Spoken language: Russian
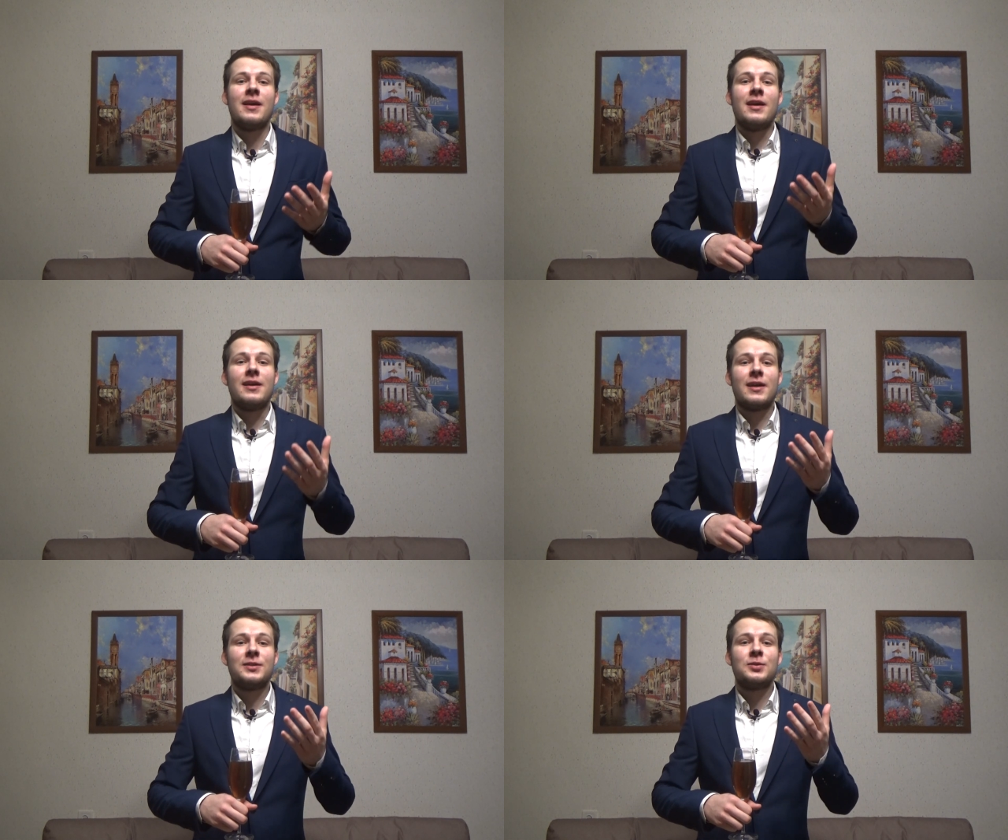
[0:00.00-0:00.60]
И
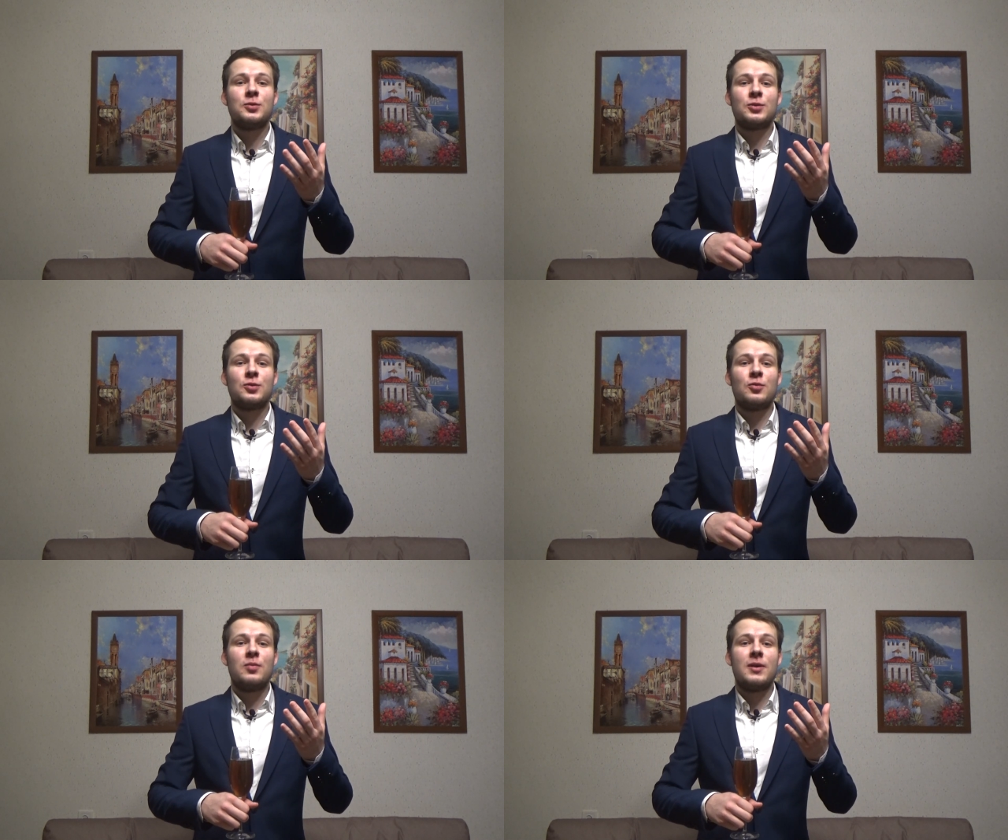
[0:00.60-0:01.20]
хочу,
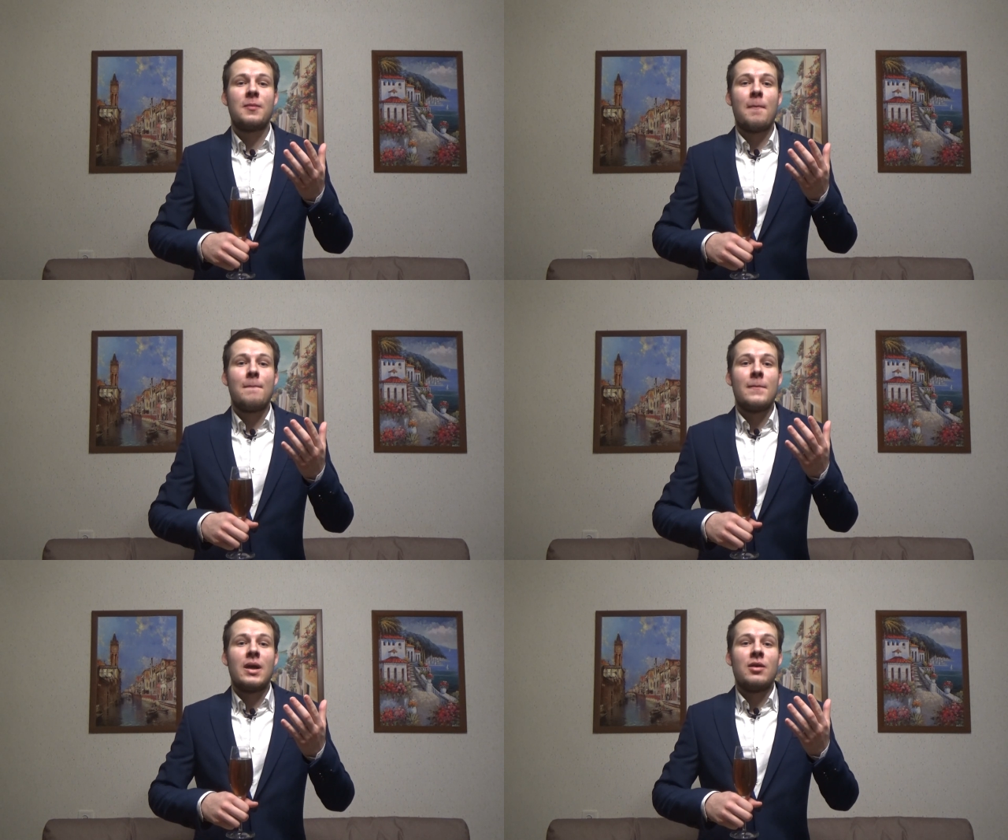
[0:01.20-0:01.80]
чтобы
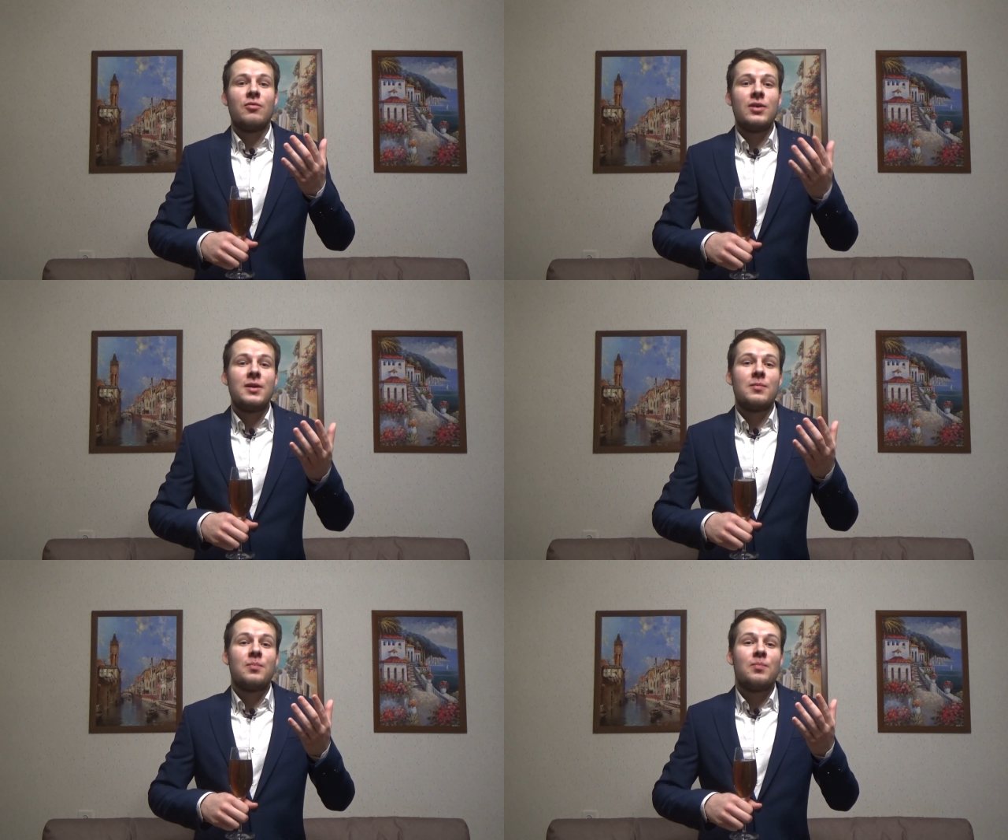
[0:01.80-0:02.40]

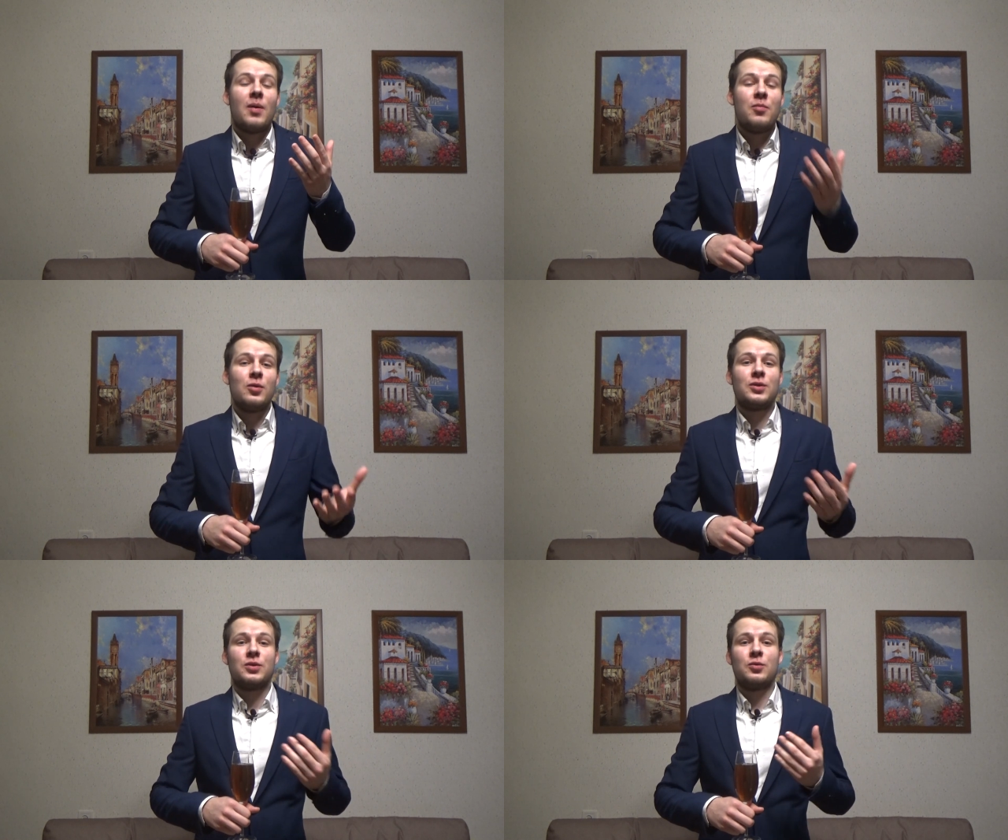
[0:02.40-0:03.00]
вы
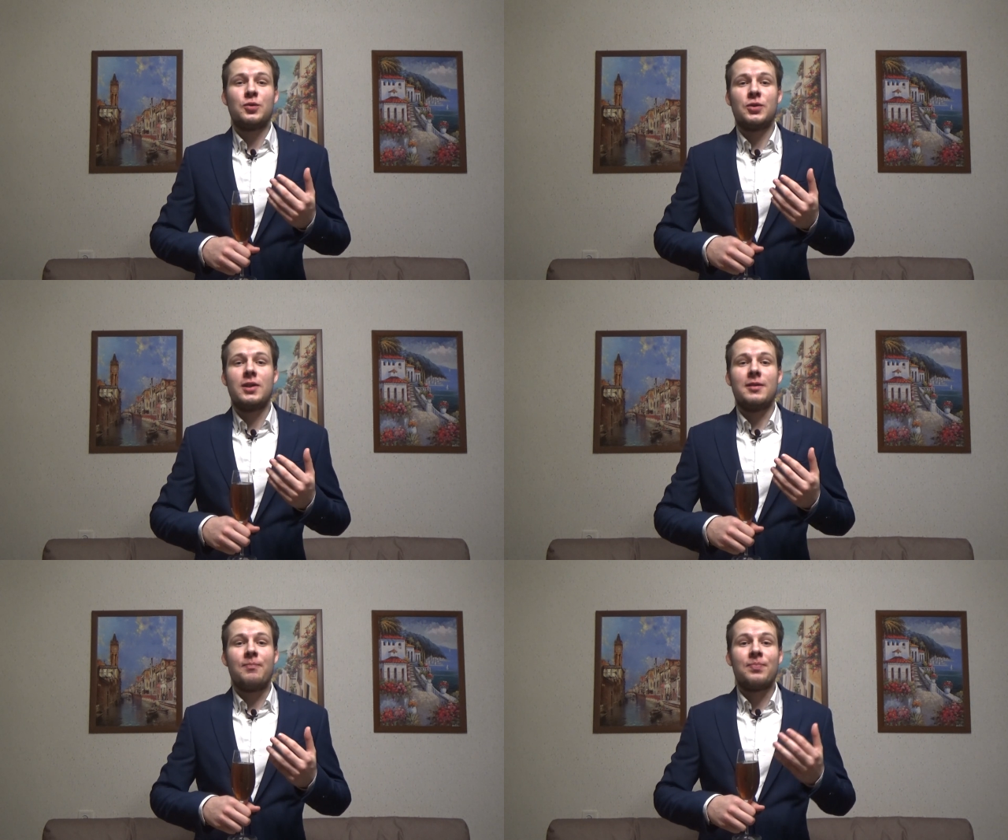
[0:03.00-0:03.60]
побольше
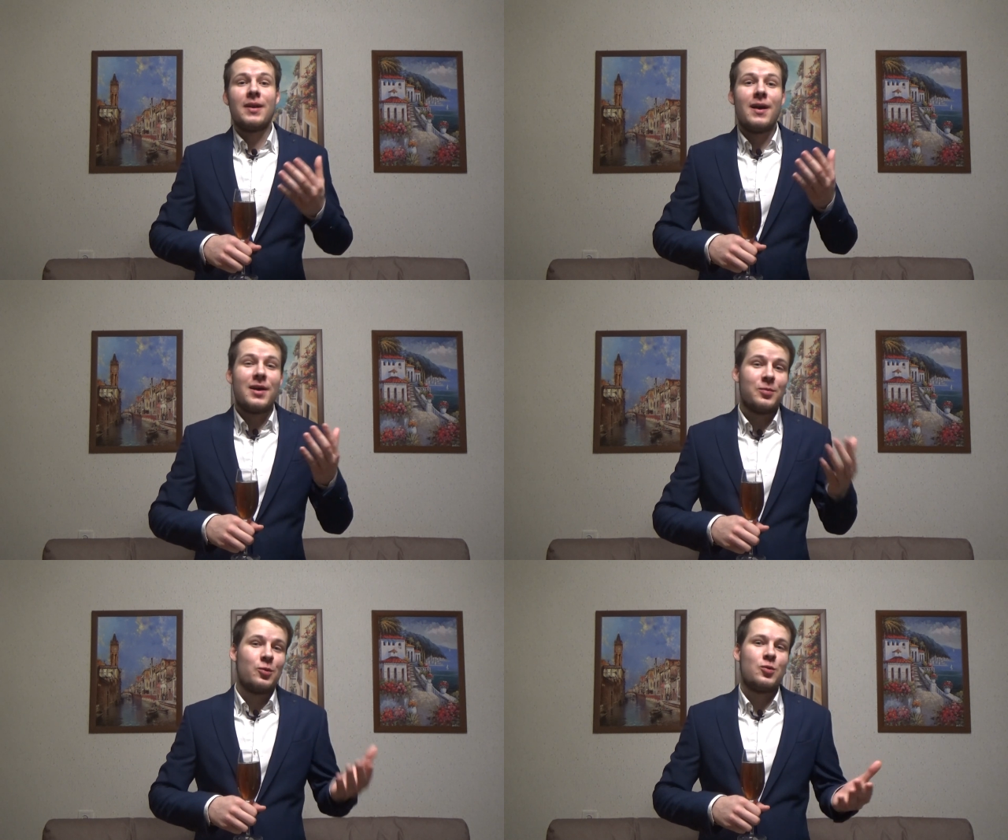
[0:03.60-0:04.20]
кушали
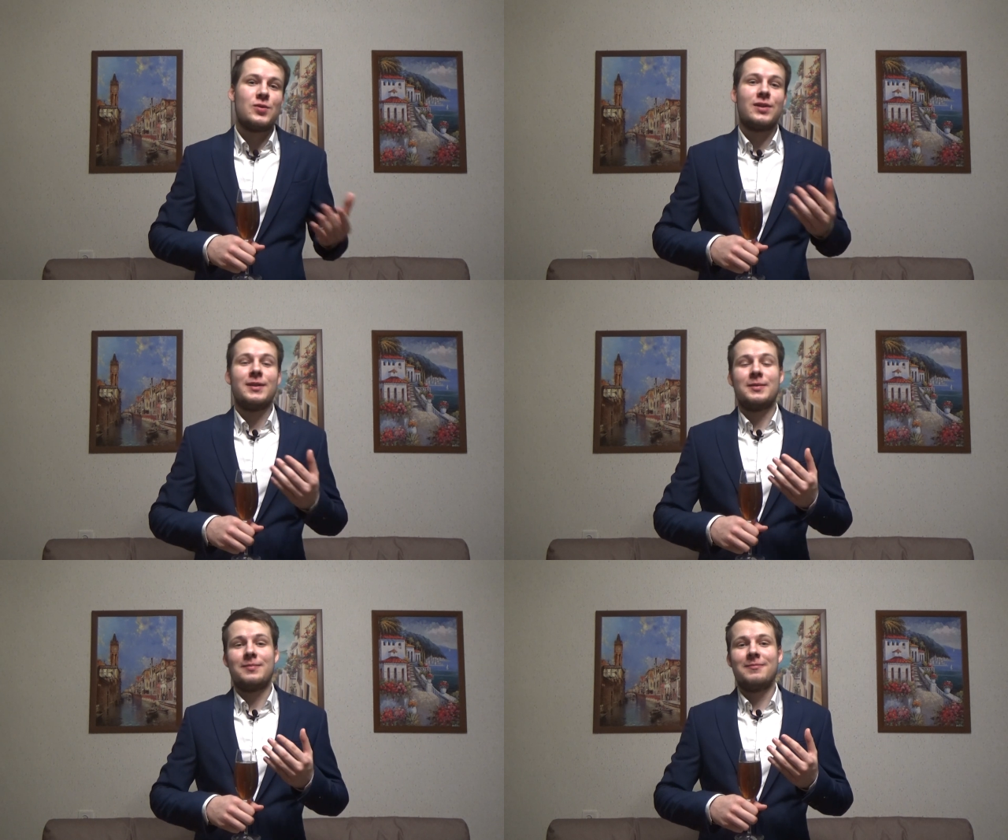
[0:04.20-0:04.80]

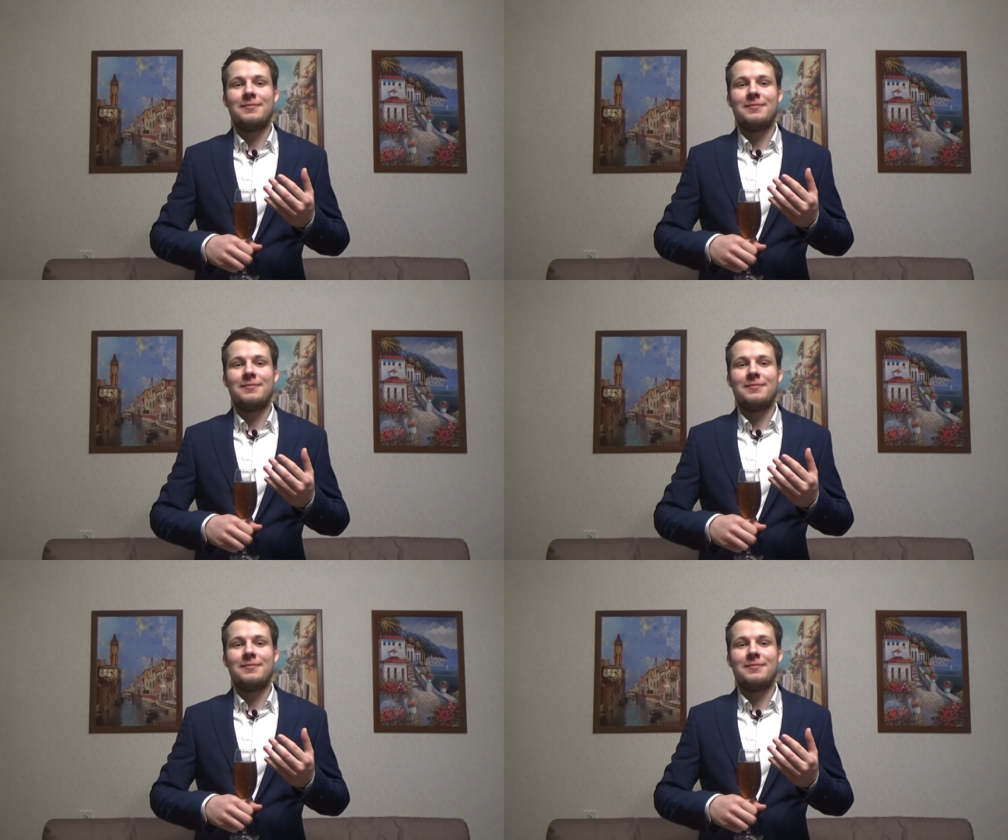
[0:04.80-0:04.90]
арбузика,